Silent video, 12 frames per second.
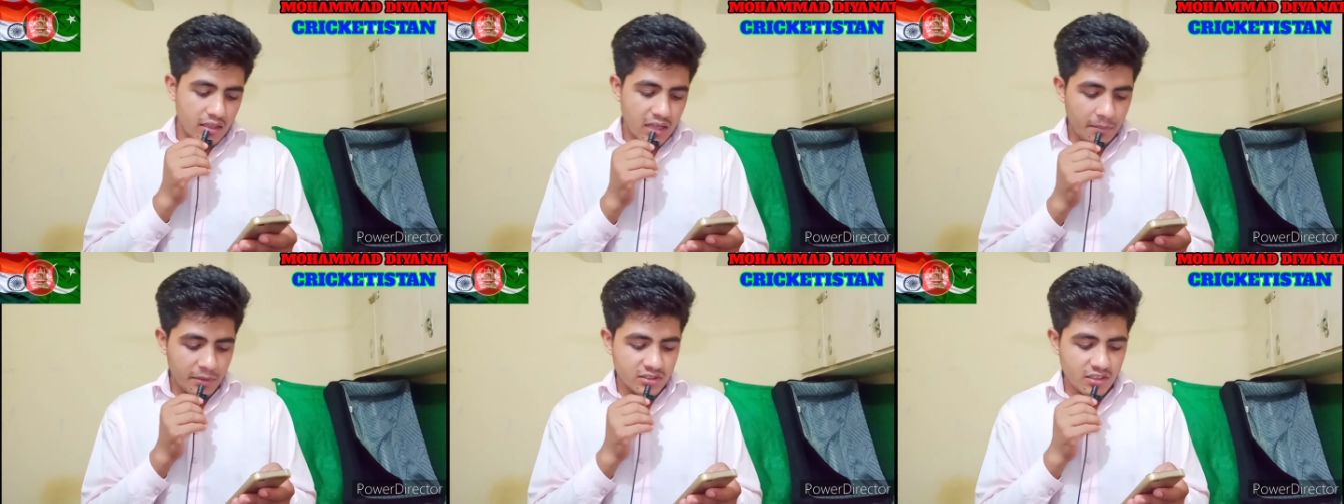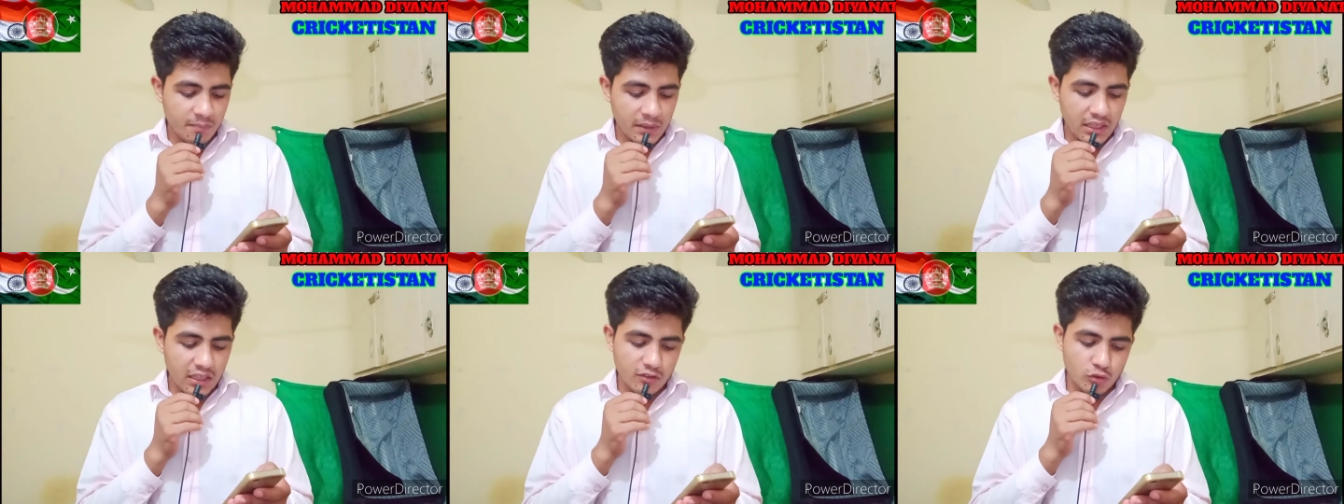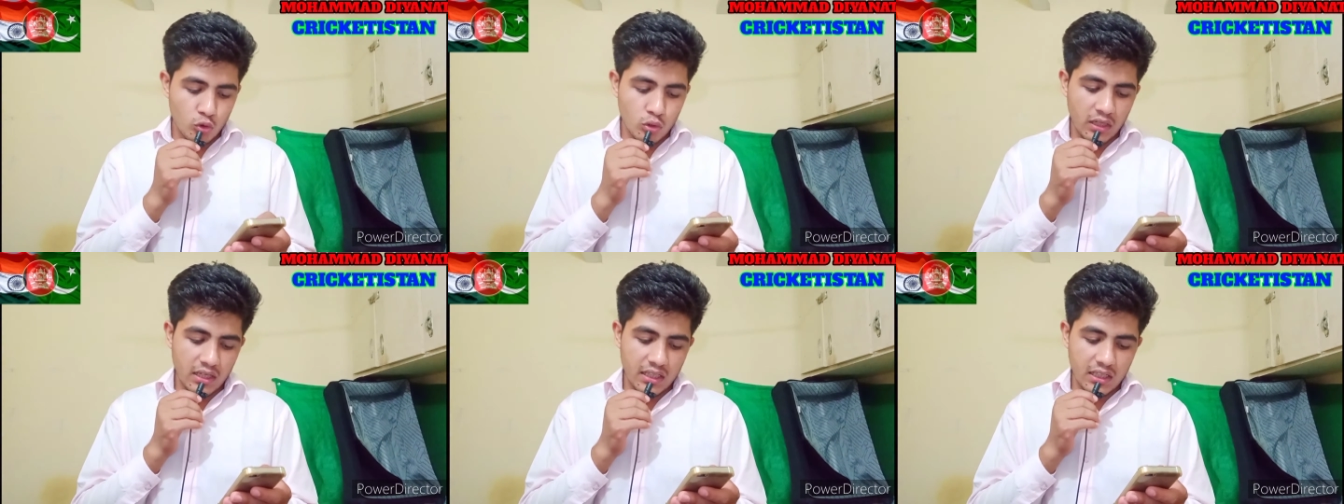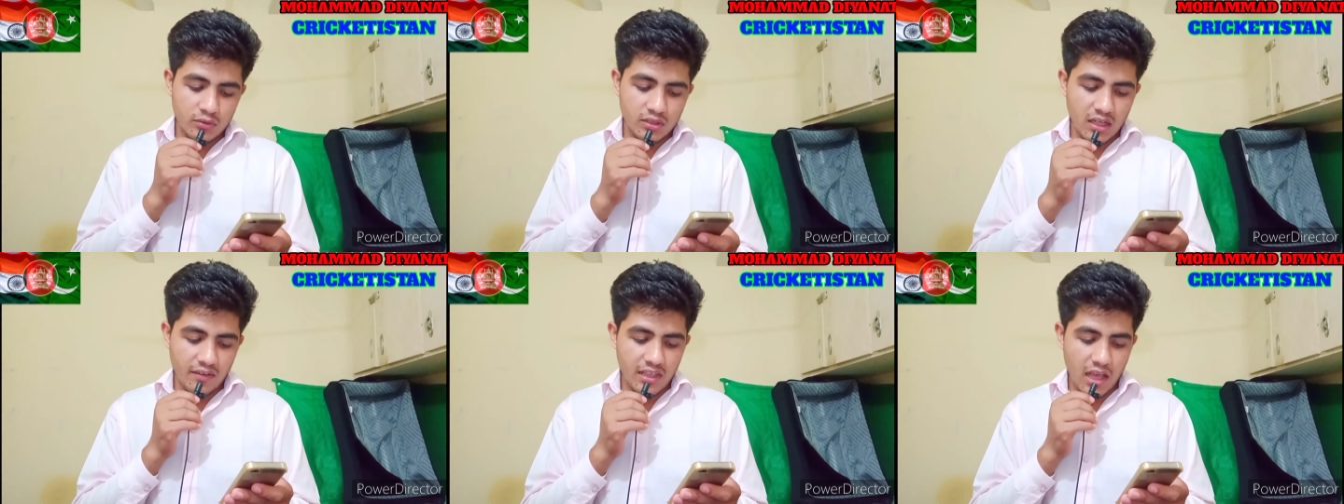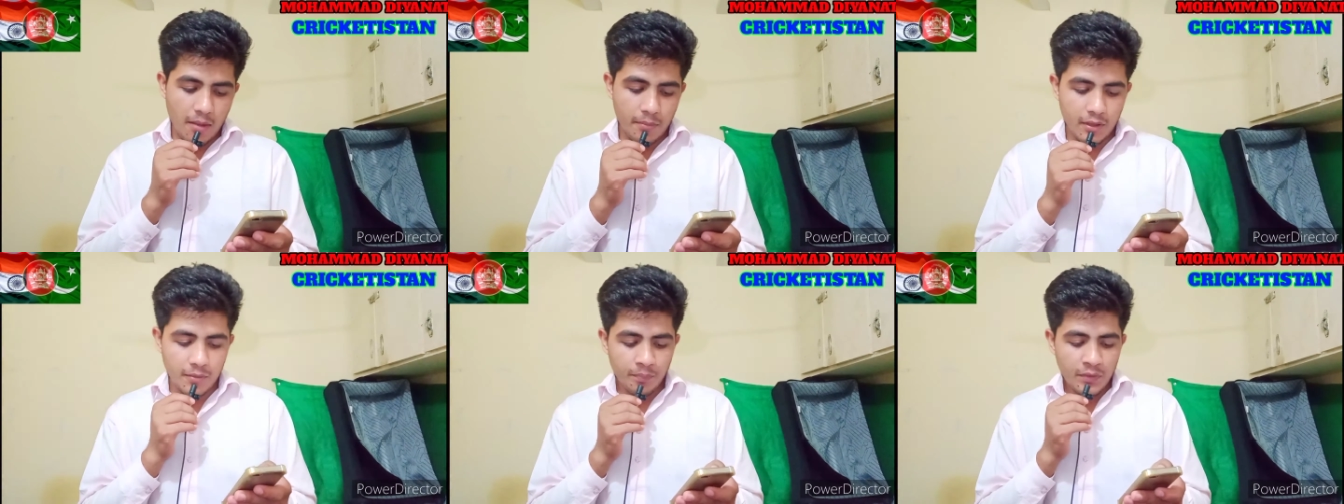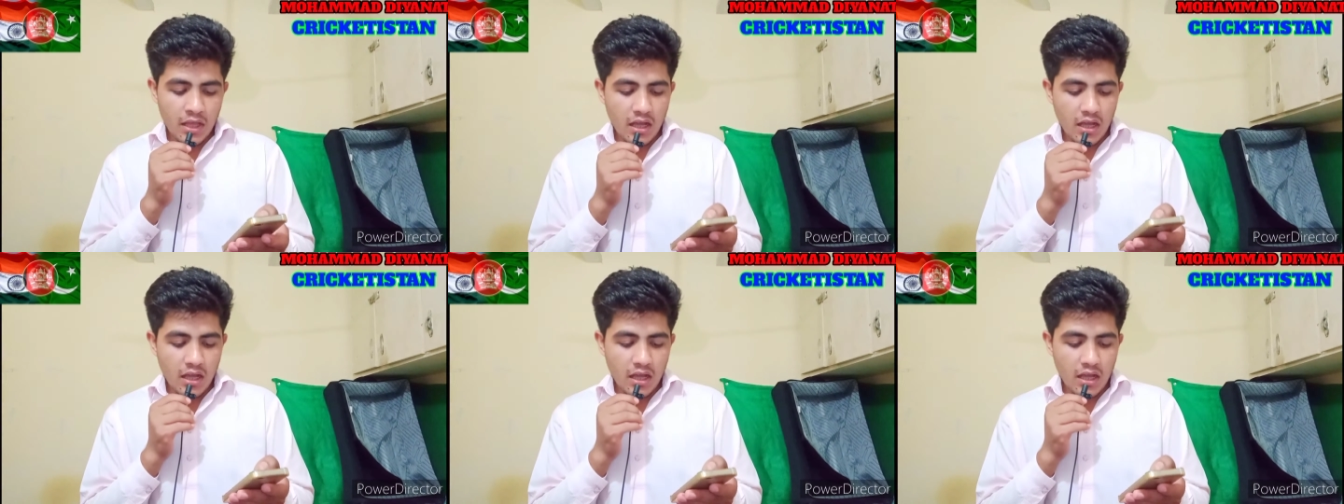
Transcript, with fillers: यहाँ पर सिर्फ पंद्रह रन स्कोर करने के लिए उसके अलावा यहाँ पर